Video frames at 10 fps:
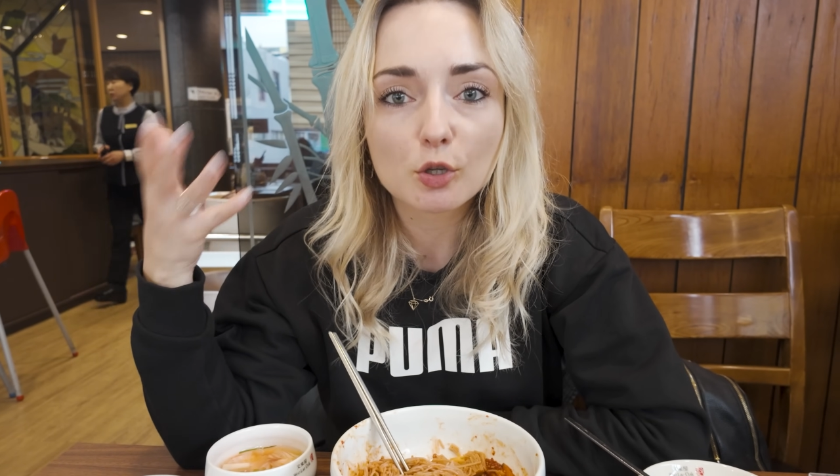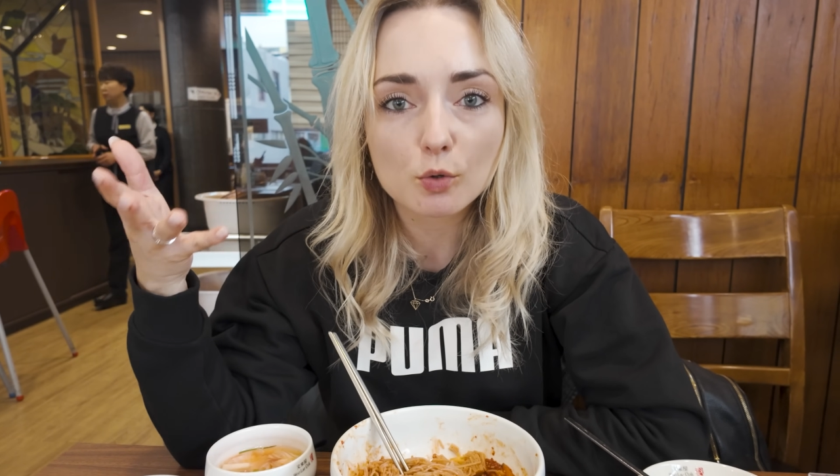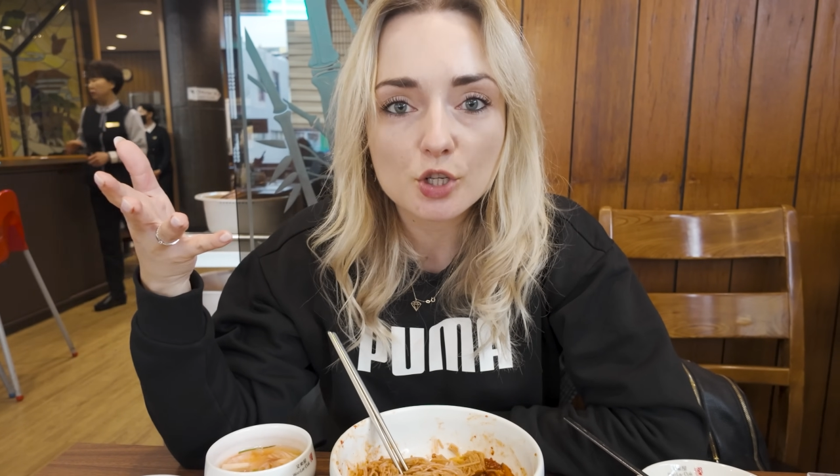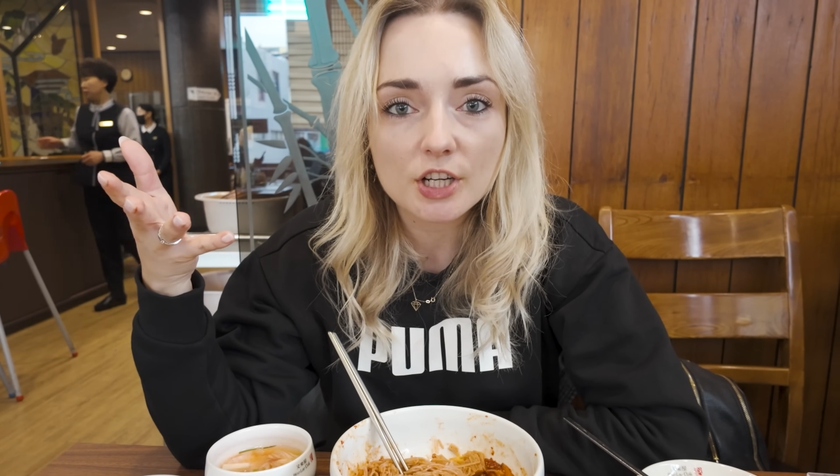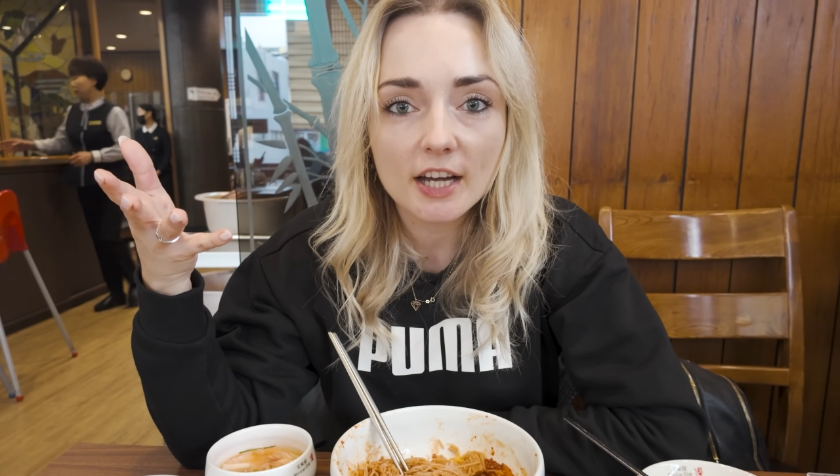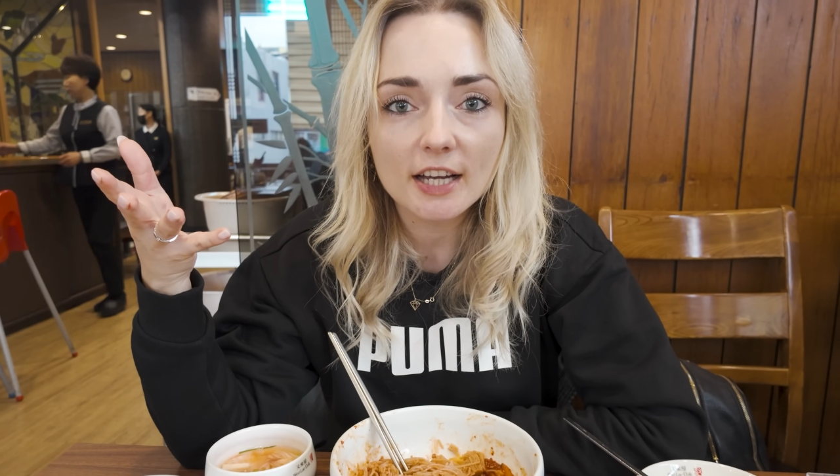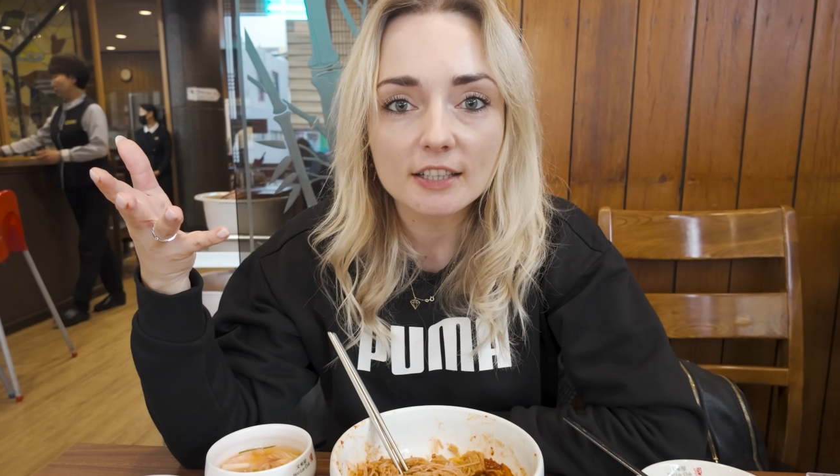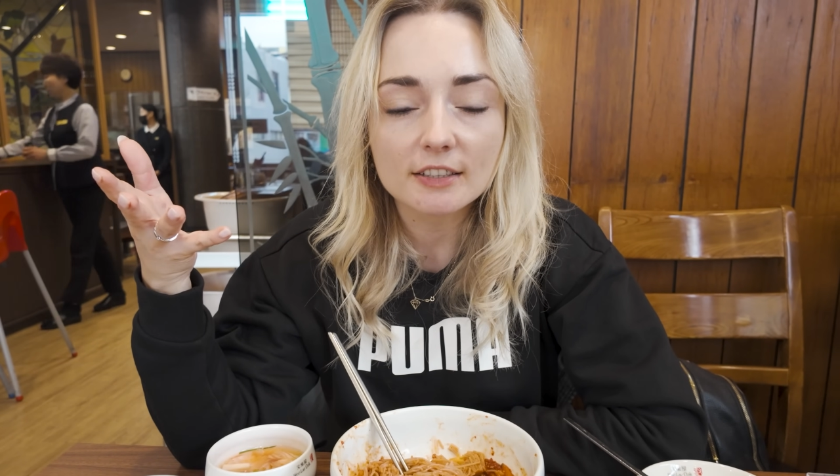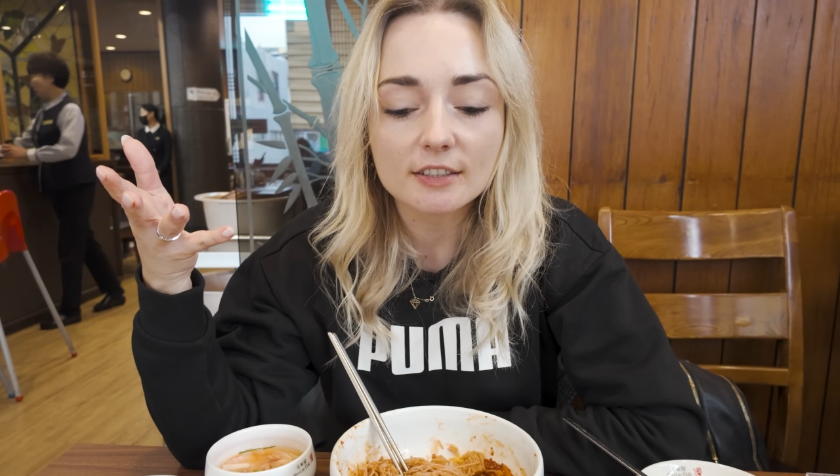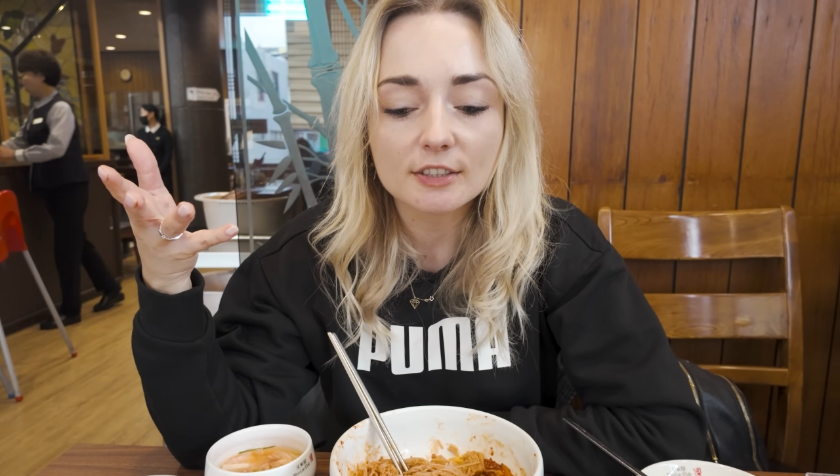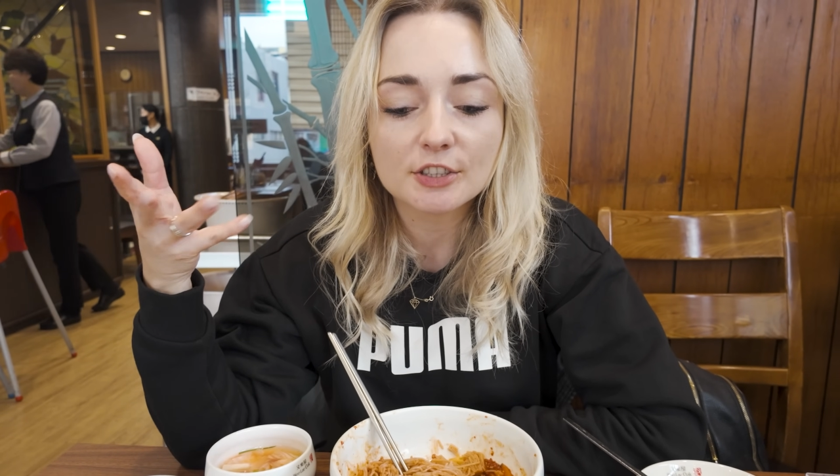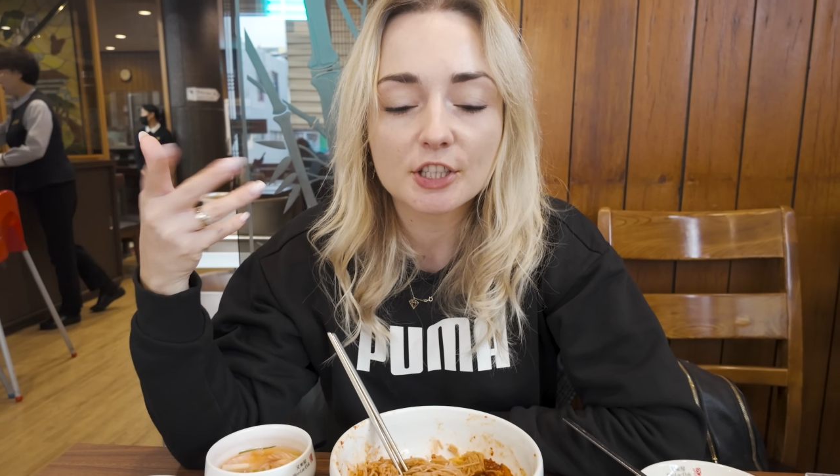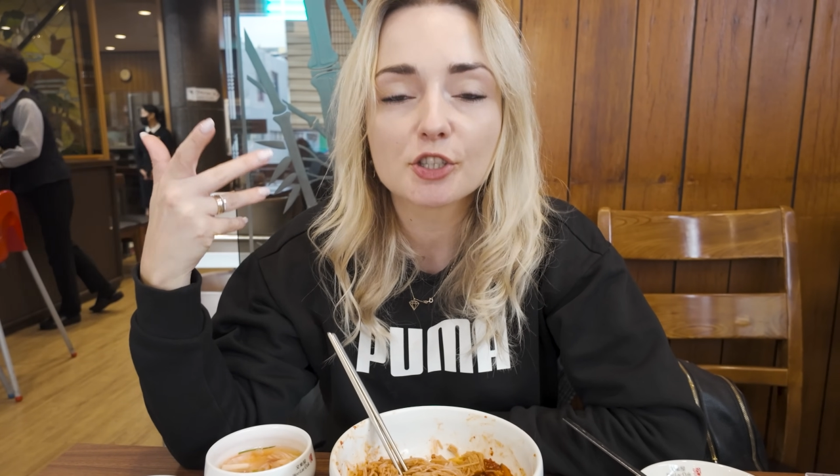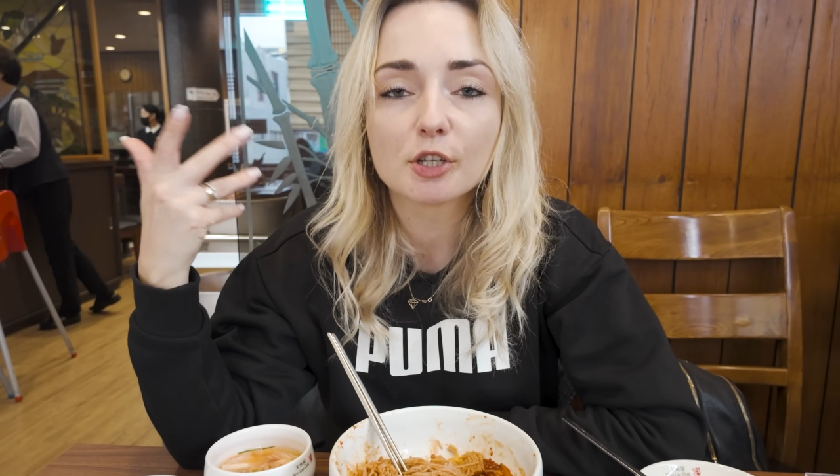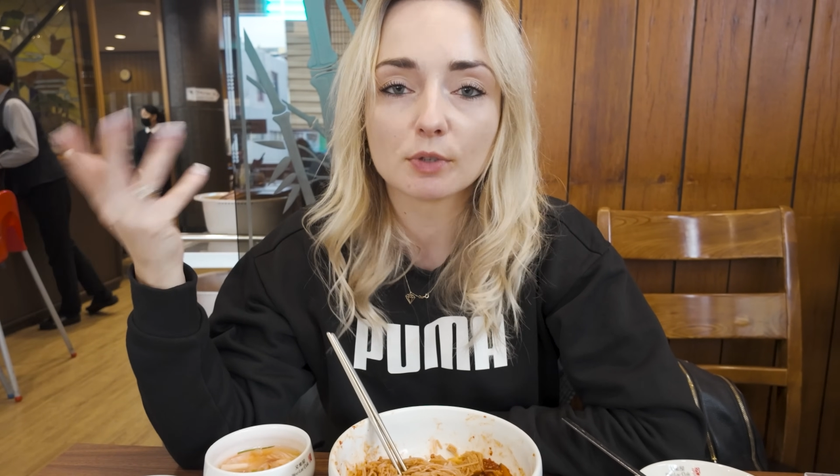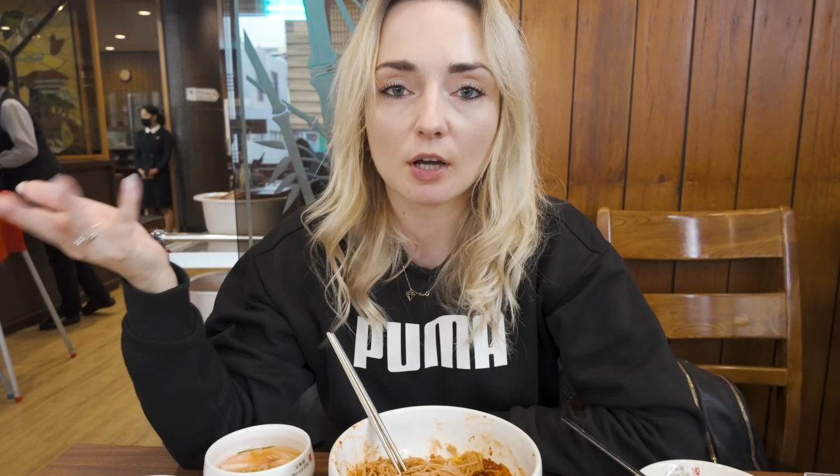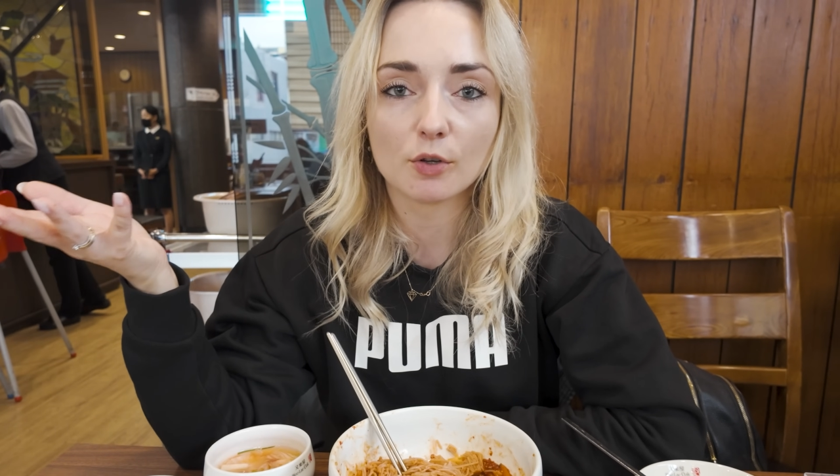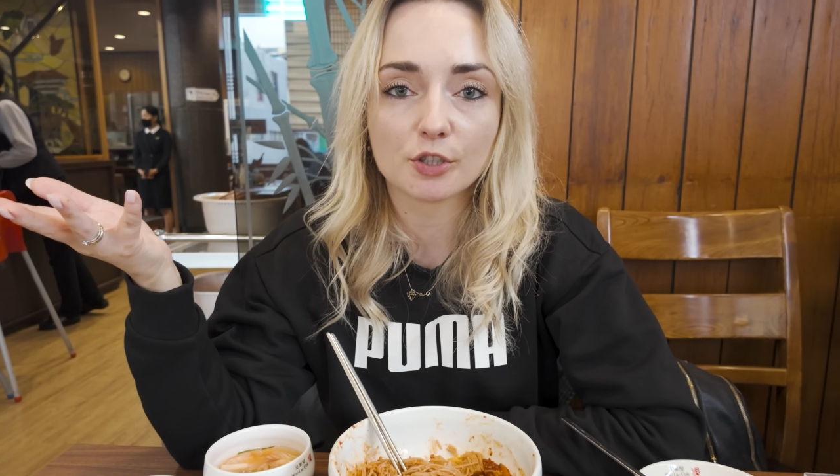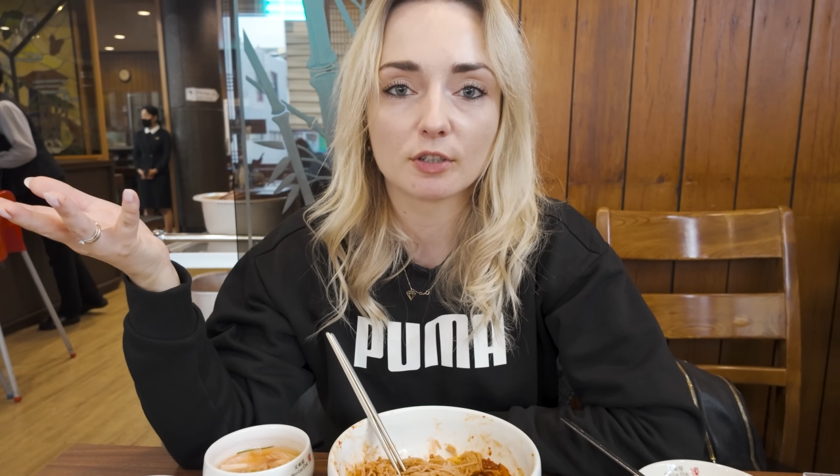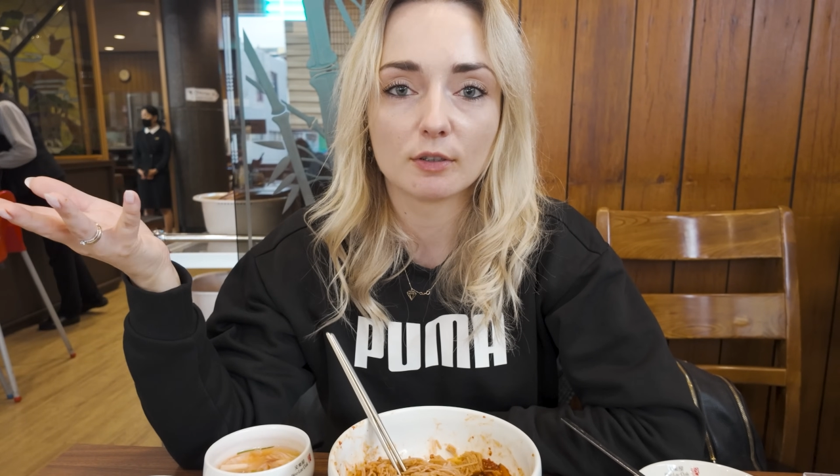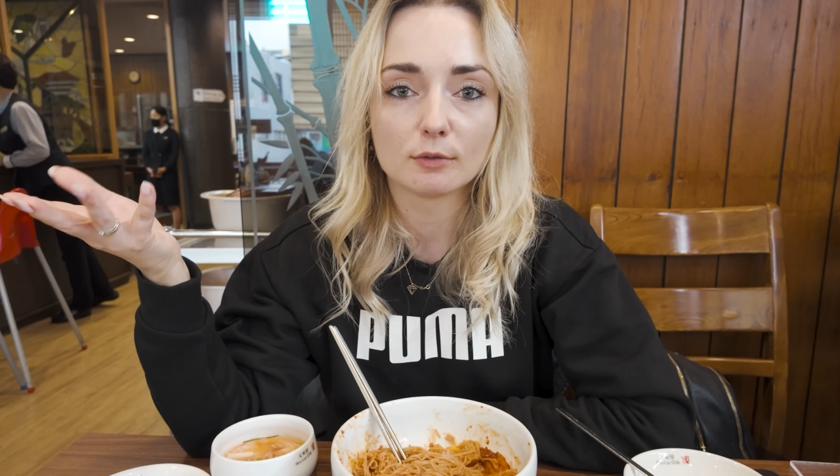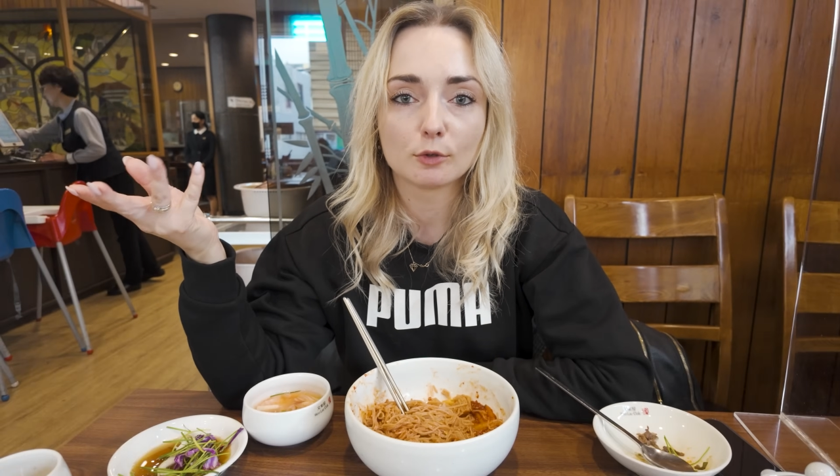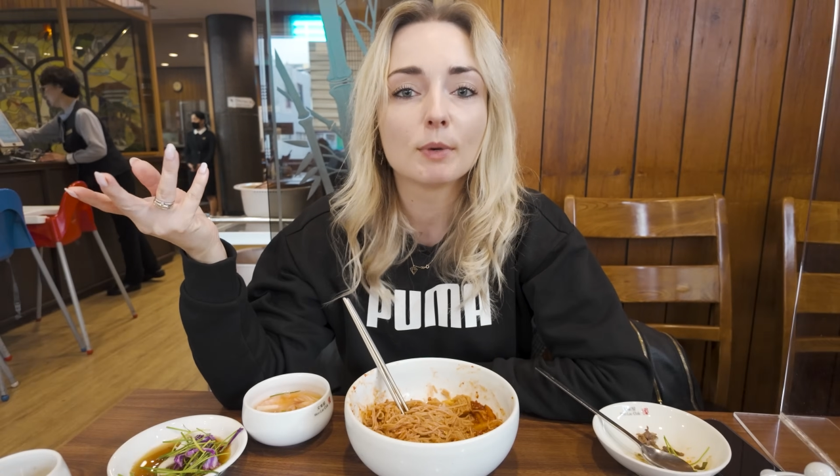gruszkę, zjedzcie ją na ostro.